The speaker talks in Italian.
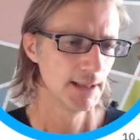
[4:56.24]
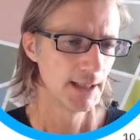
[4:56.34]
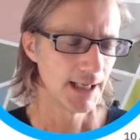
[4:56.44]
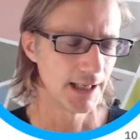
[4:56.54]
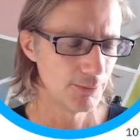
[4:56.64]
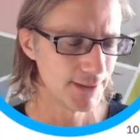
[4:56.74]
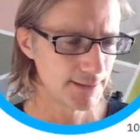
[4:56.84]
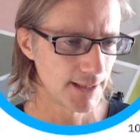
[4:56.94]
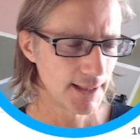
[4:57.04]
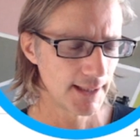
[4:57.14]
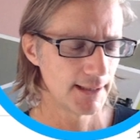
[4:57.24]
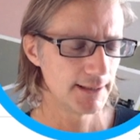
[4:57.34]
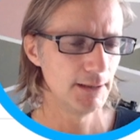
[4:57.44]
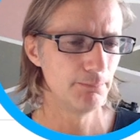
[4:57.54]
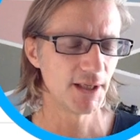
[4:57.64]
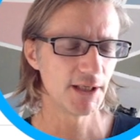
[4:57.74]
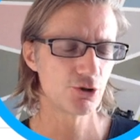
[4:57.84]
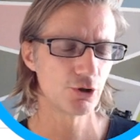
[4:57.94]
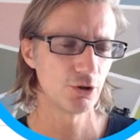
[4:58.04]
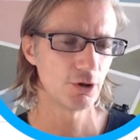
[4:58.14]
a aumentare il
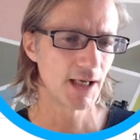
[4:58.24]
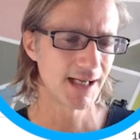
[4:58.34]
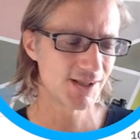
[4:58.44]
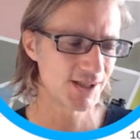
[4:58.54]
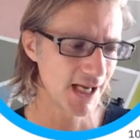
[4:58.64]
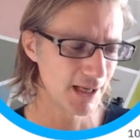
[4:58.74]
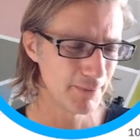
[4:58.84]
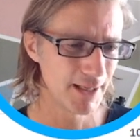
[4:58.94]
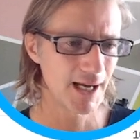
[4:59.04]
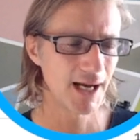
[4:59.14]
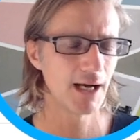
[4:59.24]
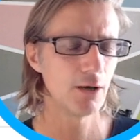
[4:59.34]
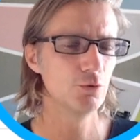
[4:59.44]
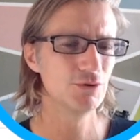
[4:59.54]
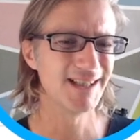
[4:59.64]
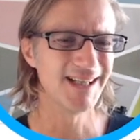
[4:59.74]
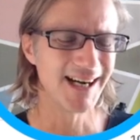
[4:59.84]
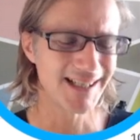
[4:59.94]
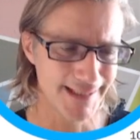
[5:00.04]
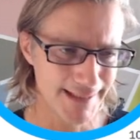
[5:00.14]
peso assieme a un
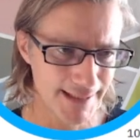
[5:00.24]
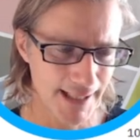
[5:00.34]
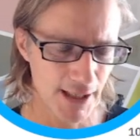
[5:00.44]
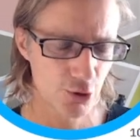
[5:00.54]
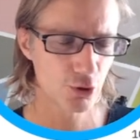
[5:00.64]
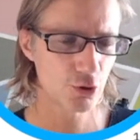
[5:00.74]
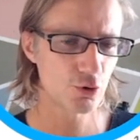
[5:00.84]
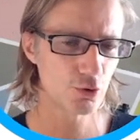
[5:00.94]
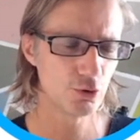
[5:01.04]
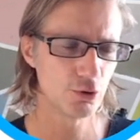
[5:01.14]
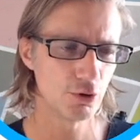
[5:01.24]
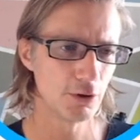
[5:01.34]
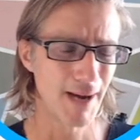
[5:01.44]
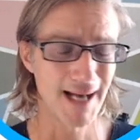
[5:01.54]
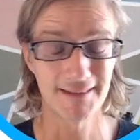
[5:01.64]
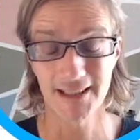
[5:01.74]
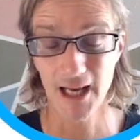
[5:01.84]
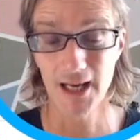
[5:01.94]
reingresso su Matic.